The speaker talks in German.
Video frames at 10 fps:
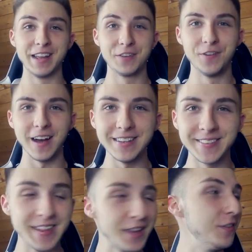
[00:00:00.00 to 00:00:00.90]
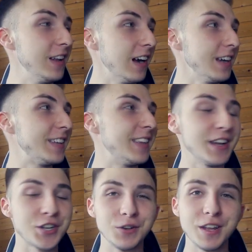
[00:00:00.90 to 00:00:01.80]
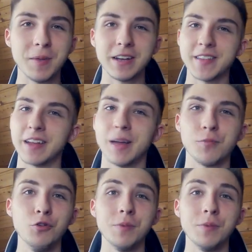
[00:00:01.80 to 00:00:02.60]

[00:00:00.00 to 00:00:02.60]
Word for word: Ich weiß nicht, wie lange ich das schon nicht mehr gesagt habe.